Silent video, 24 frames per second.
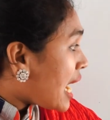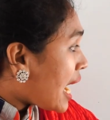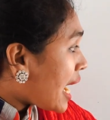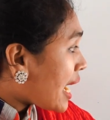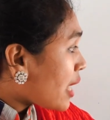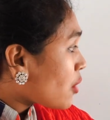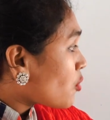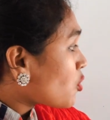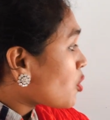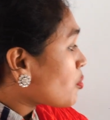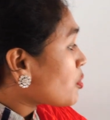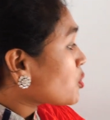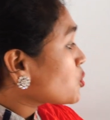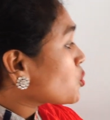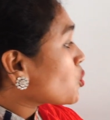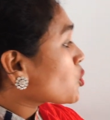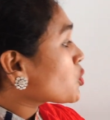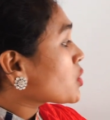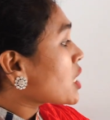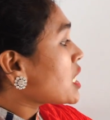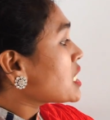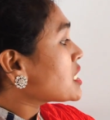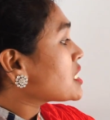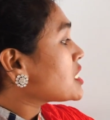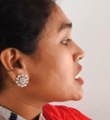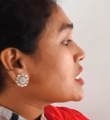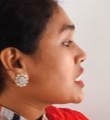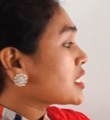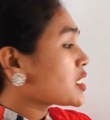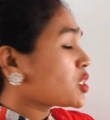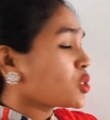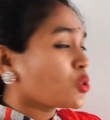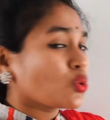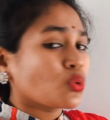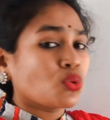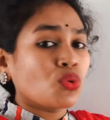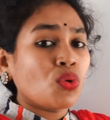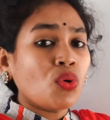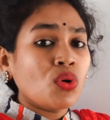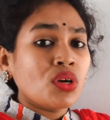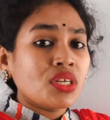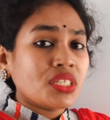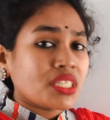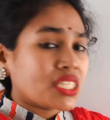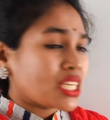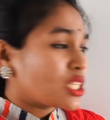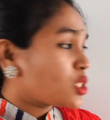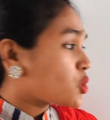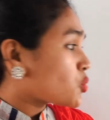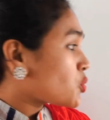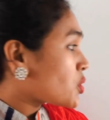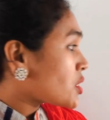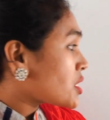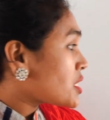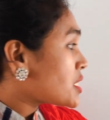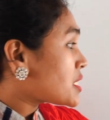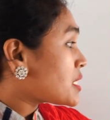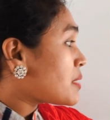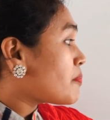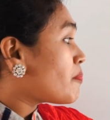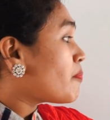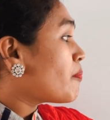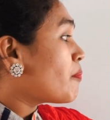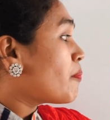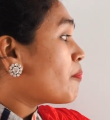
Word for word: আর এখন আমরা টোটাল জিনিসটাকে শুধু চেঞ্জ করে দিছি